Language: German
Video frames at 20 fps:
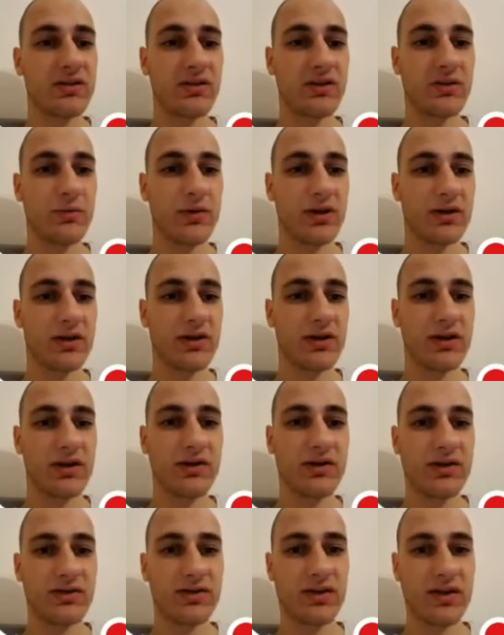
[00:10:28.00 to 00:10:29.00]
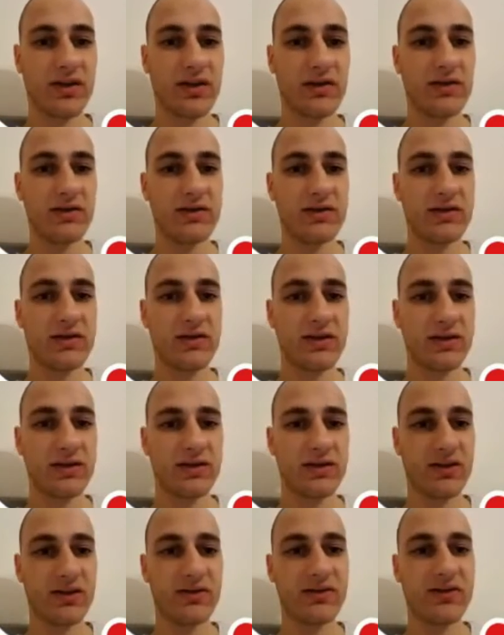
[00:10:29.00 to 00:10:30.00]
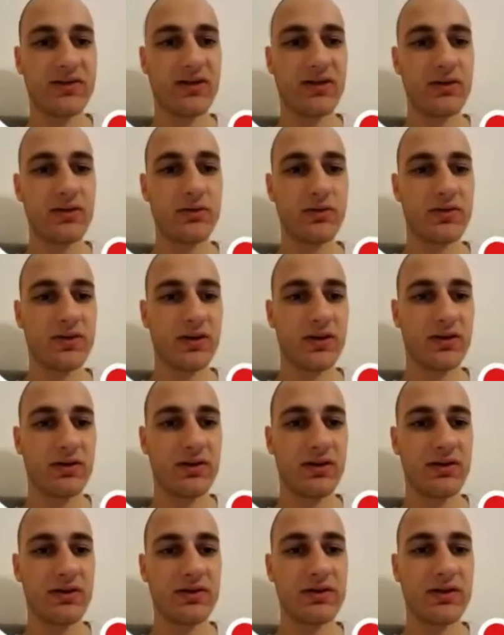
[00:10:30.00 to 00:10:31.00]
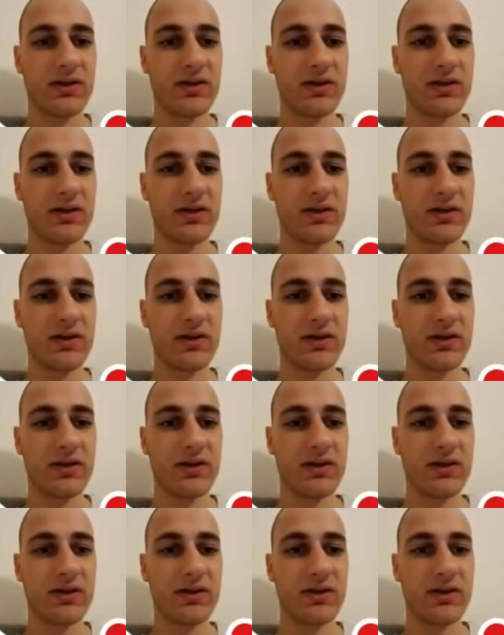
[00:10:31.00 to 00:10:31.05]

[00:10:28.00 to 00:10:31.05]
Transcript: gebracht. Kann das sein? Das kann sehr gut sein, denn